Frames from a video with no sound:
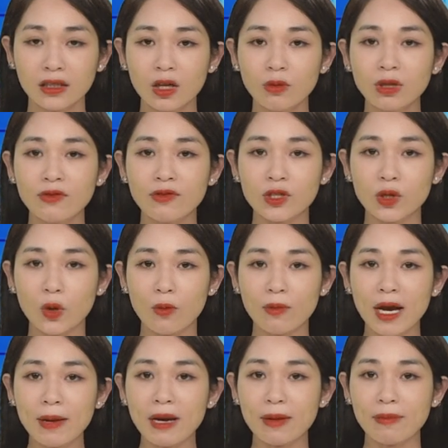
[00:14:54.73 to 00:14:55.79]
Thông tin vừa rồi
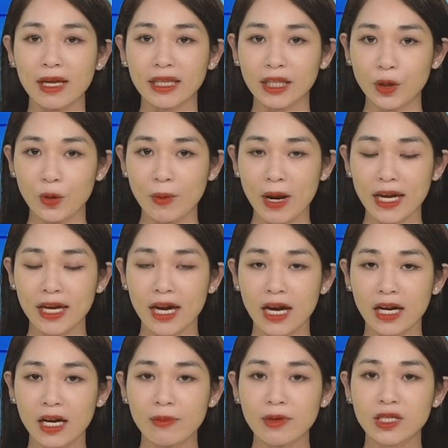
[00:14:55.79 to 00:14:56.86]
cũng khép lại bản tin hôm nay.
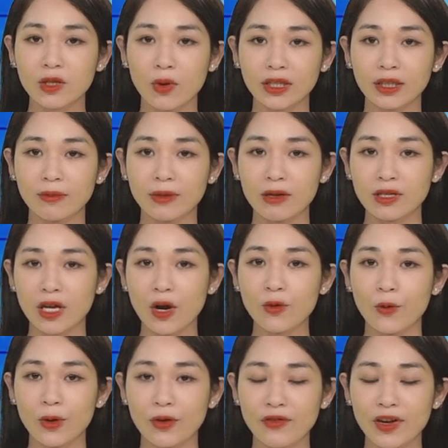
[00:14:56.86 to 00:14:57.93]
Cảm ơn sự quan tâm theo dõi
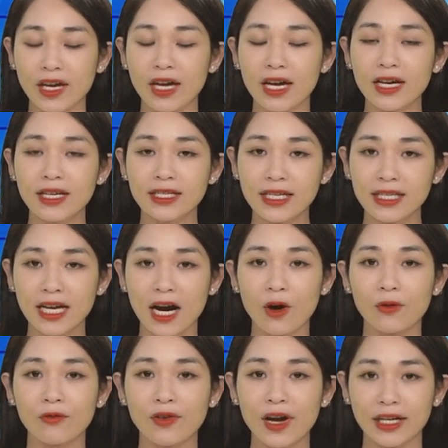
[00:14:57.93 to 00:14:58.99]
của quý vị. Xin
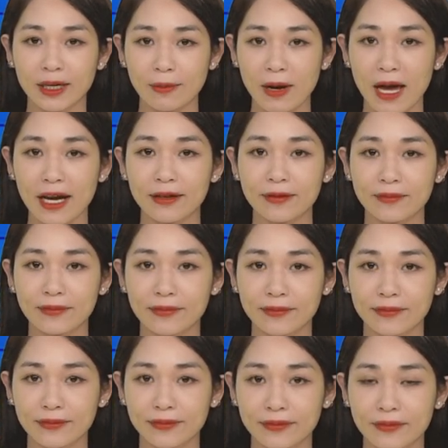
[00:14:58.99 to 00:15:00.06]
chào và hẹn gặp
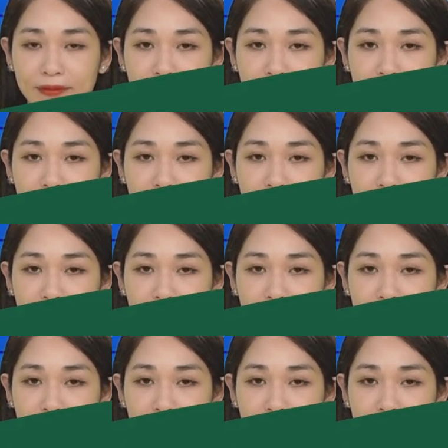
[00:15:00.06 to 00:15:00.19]
lại.